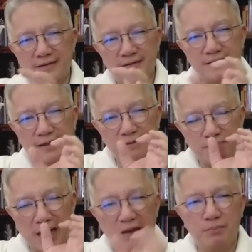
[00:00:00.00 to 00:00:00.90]
the
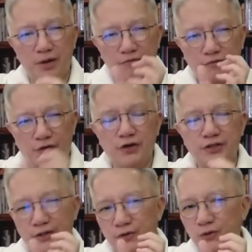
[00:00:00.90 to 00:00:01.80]
Bible verse
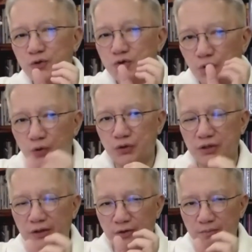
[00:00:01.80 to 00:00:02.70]
that you chose
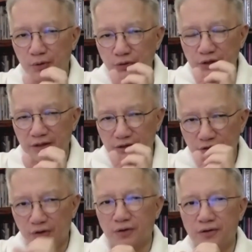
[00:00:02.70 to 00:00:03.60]
in composing the
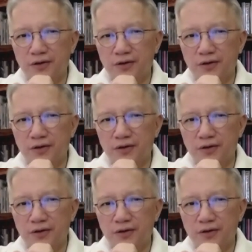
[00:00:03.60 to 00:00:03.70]
song